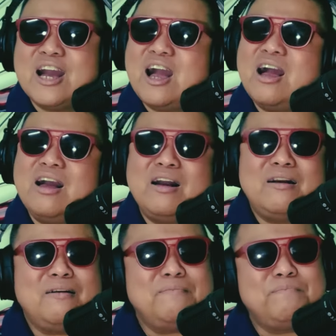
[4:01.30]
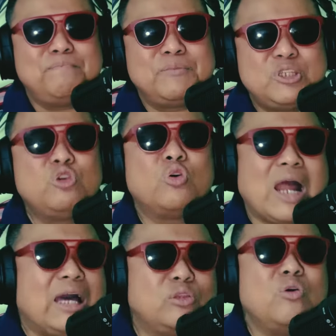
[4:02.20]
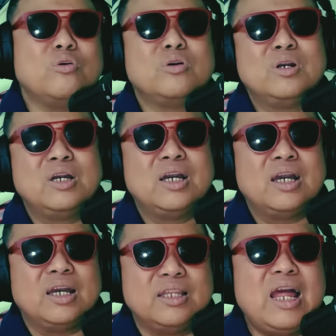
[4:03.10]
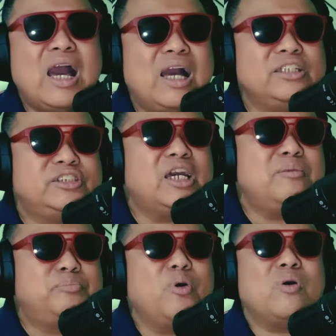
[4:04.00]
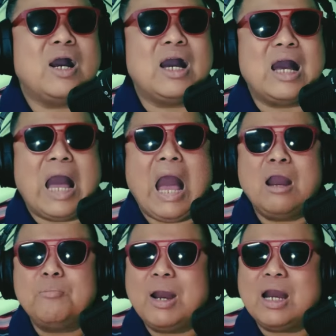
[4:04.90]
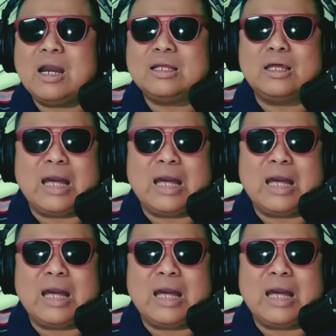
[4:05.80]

um, sigurado na andyan po ang mga